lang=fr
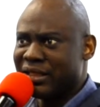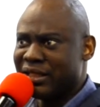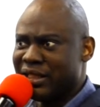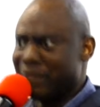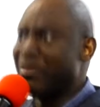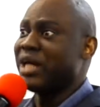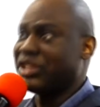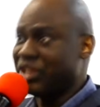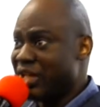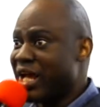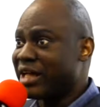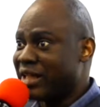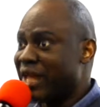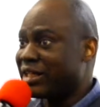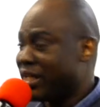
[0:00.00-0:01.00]
Imaginez
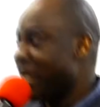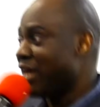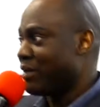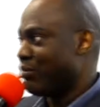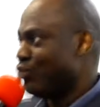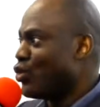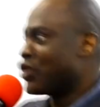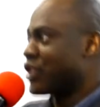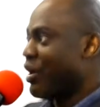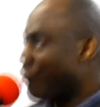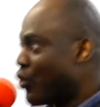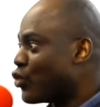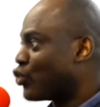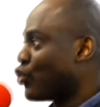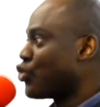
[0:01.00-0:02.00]
quelqu'un, nous savons,
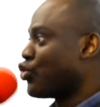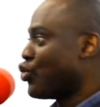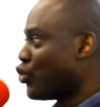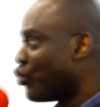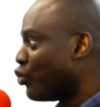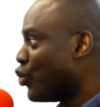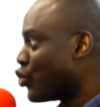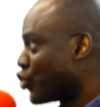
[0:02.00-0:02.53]
nous tous, nous